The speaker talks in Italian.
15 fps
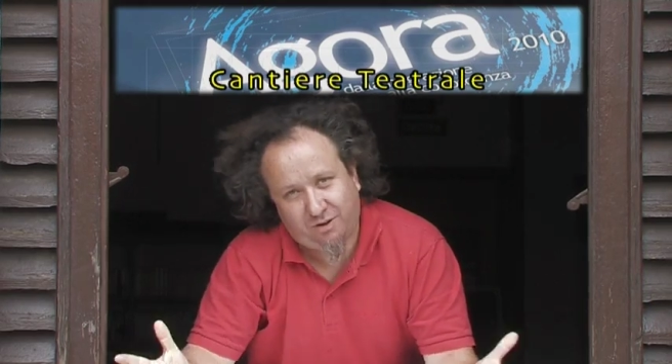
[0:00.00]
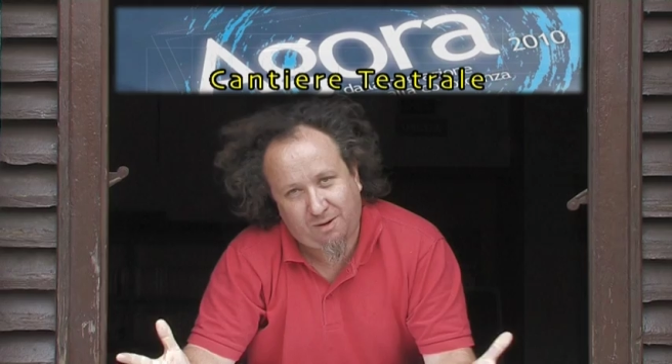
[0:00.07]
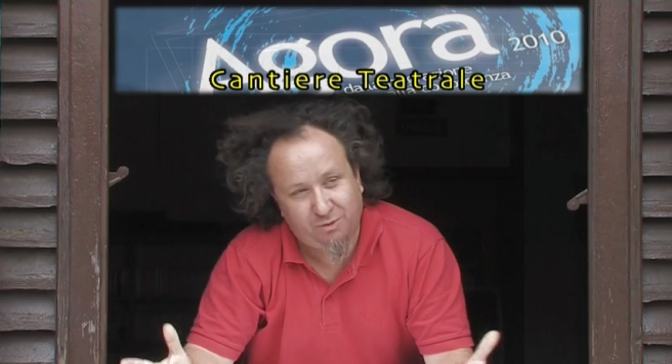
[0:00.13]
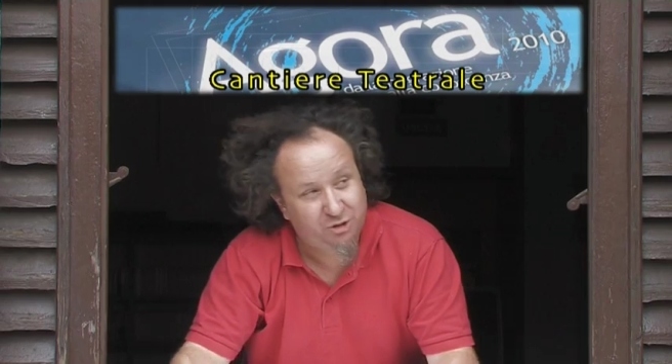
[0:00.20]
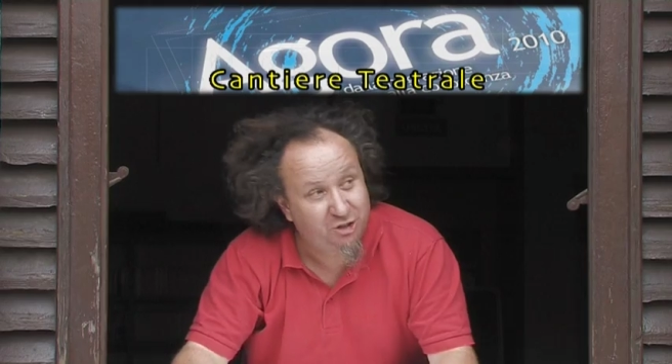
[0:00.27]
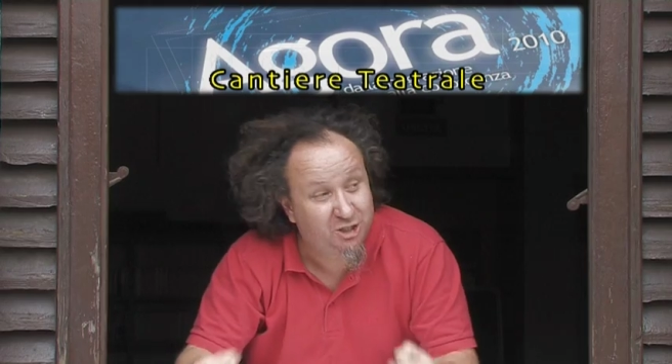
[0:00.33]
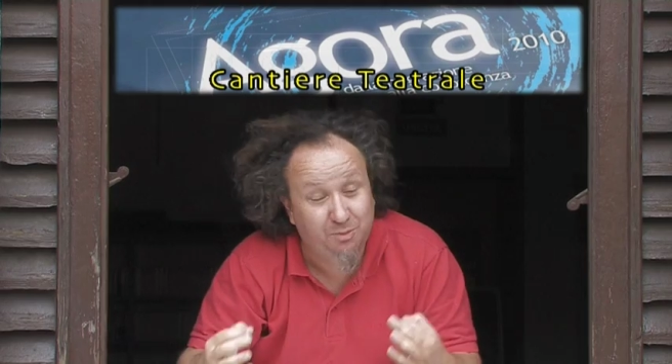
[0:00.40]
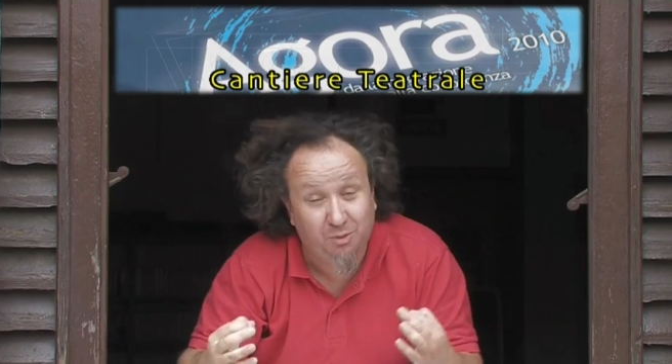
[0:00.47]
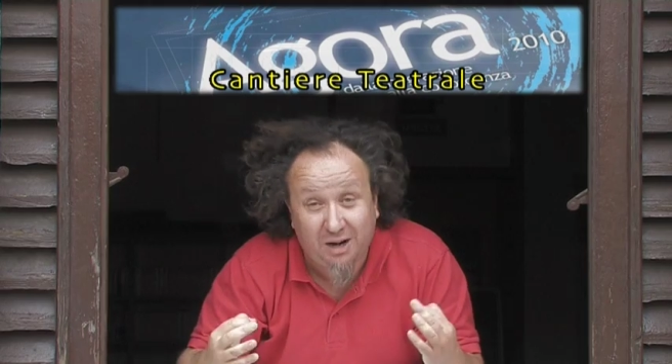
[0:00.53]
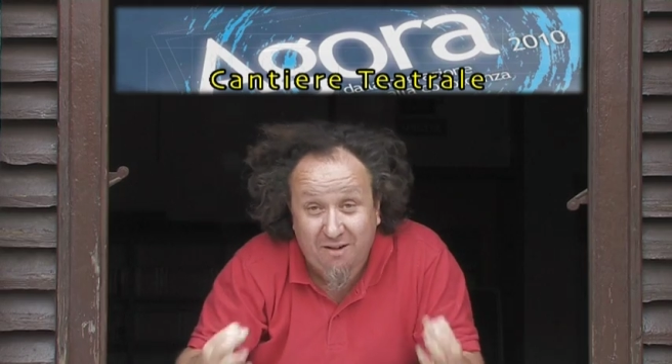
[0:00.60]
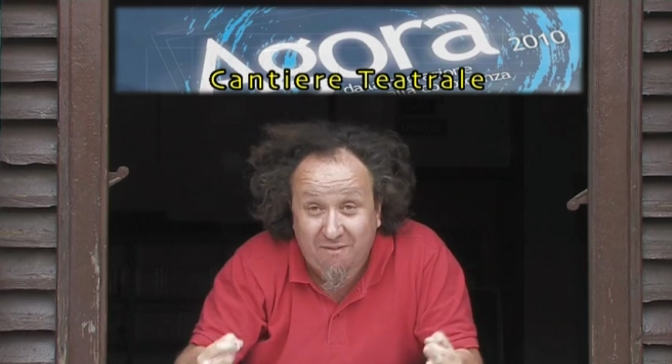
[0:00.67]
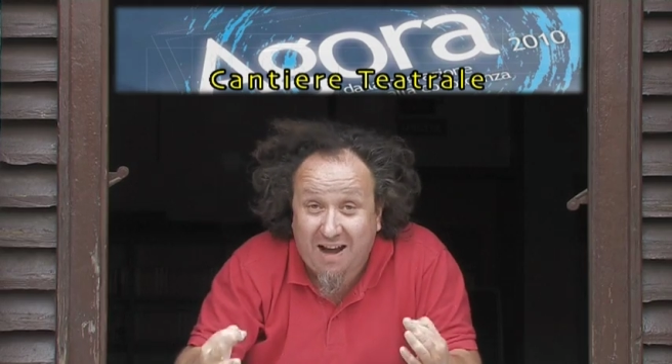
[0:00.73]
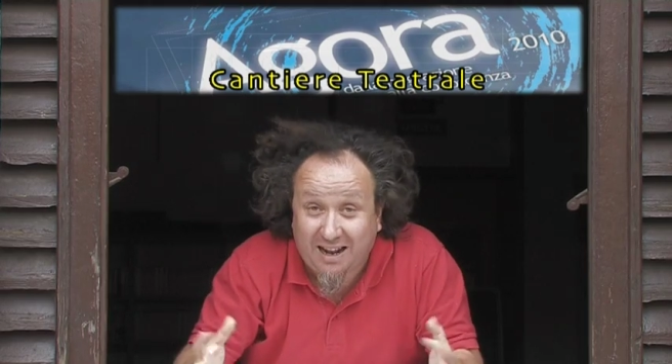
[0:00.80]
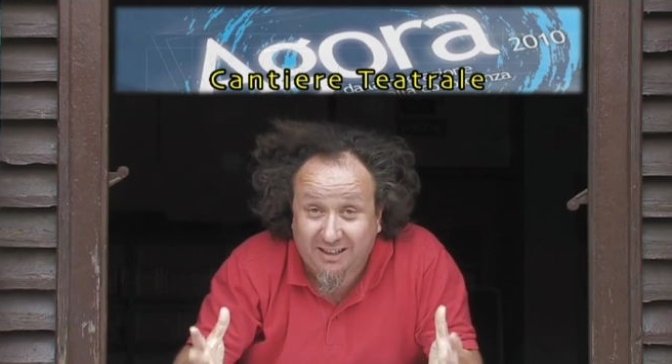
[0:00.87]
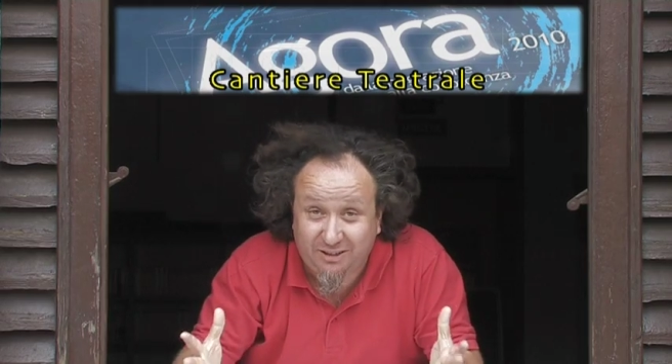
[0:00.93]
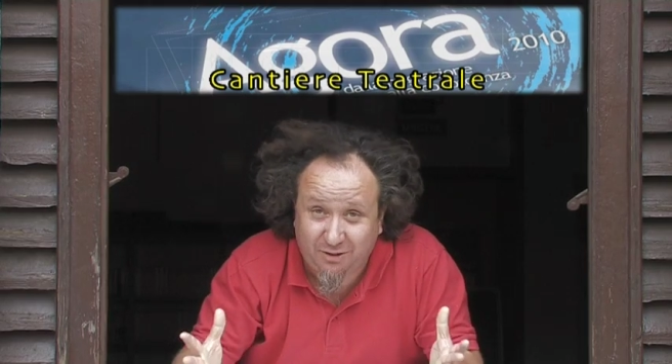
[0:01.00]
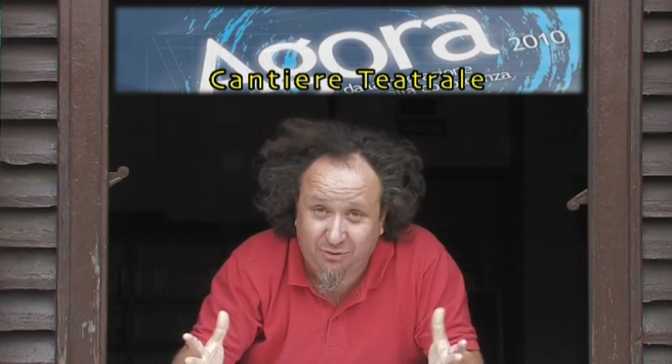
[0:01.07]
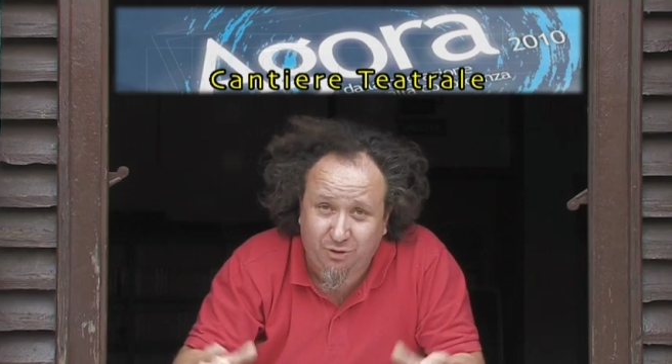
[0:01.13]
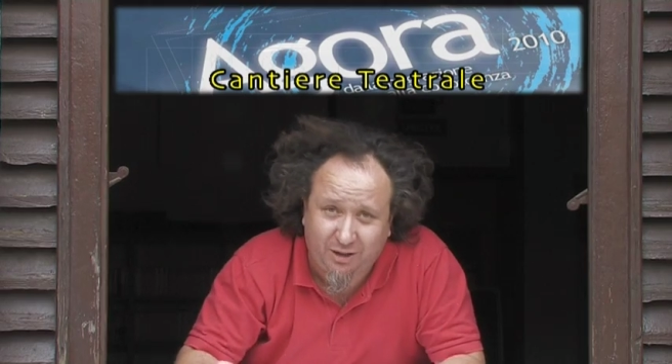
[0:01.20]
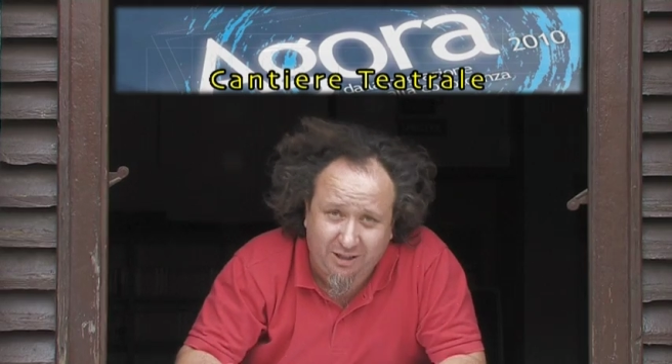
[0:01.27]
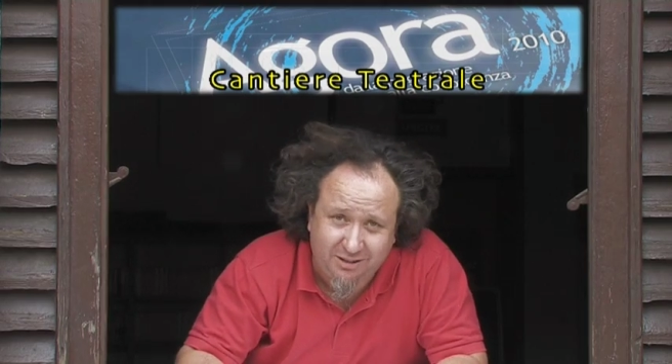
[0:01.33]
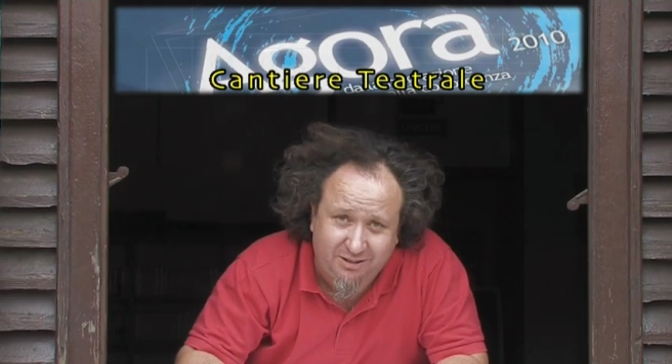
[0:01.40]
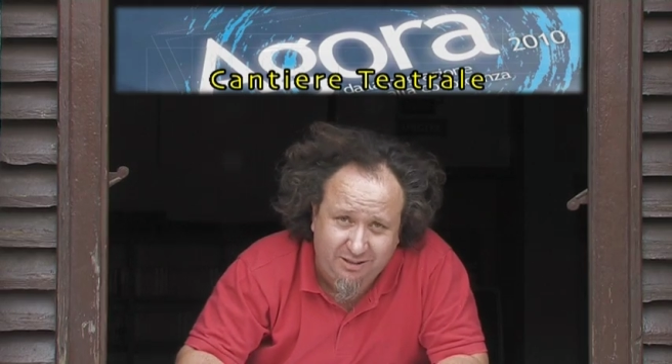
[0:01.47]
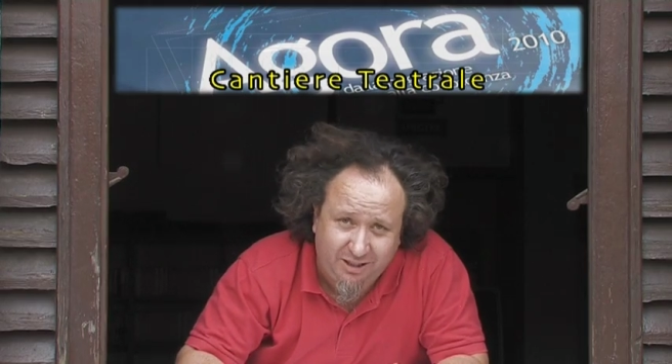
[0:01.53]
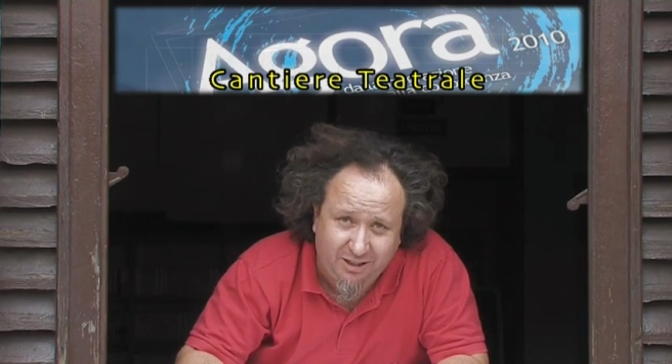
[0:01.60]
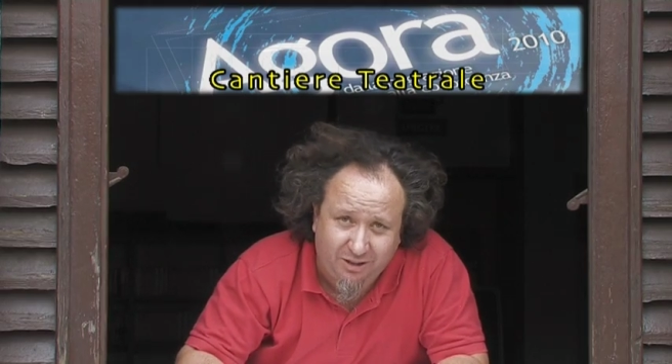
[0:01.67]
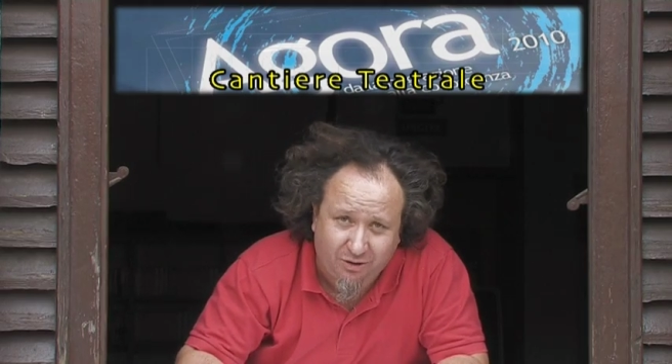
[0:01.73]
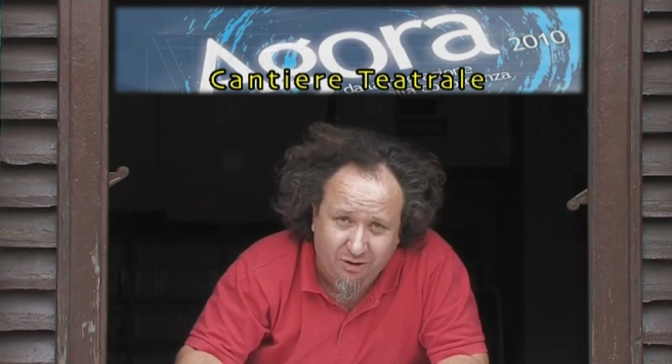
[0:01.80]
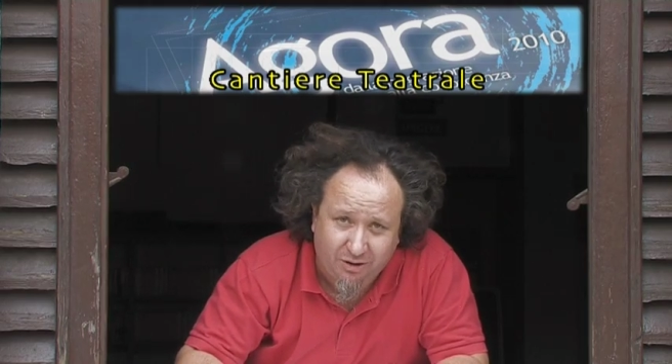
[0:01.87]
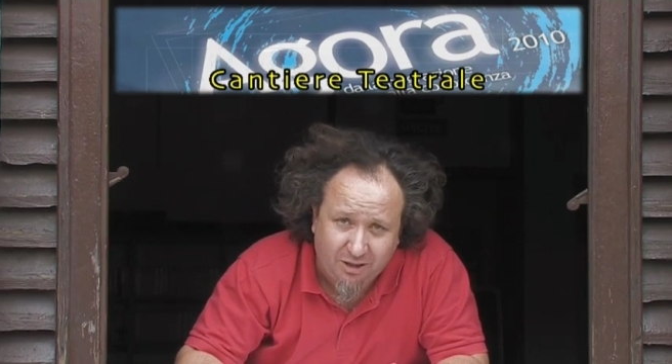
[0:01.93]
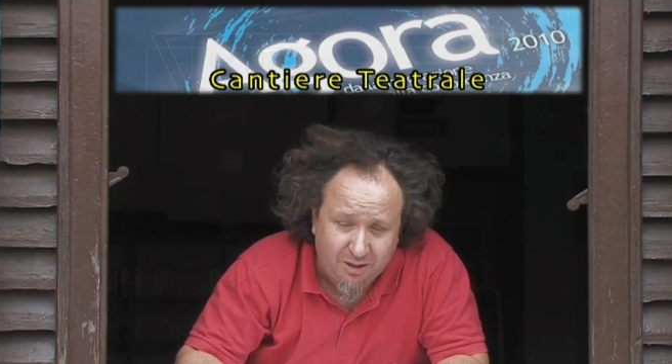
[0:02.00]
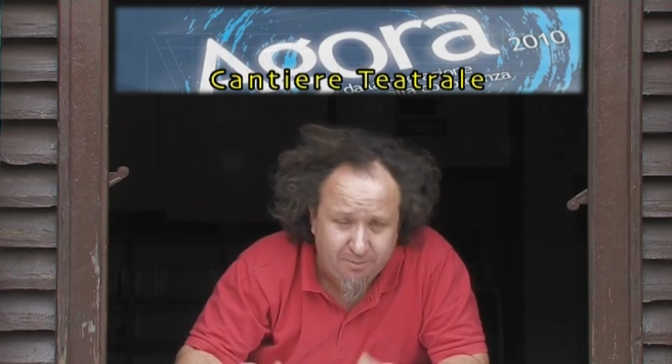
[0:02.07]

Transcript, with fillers: famosissimo Levante fiorentino.